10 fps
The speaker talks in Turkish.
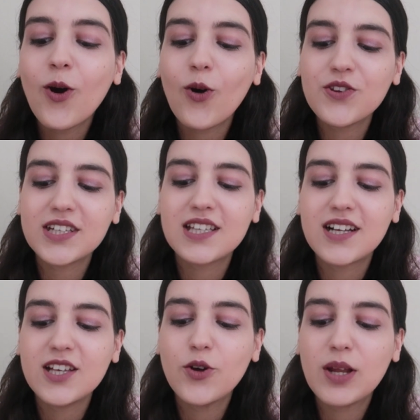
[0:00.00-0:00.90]
10
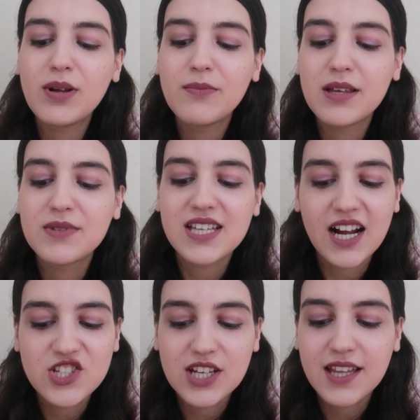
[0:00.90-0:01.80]
dakikayı görebilmeyi mi
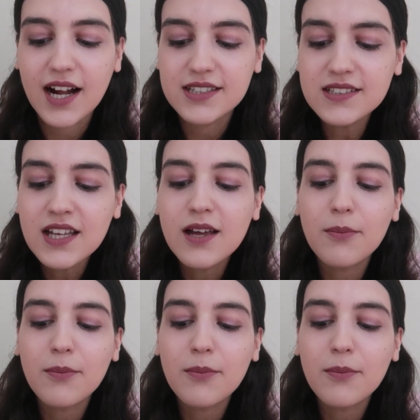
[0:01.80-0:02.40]
tercih ederdin?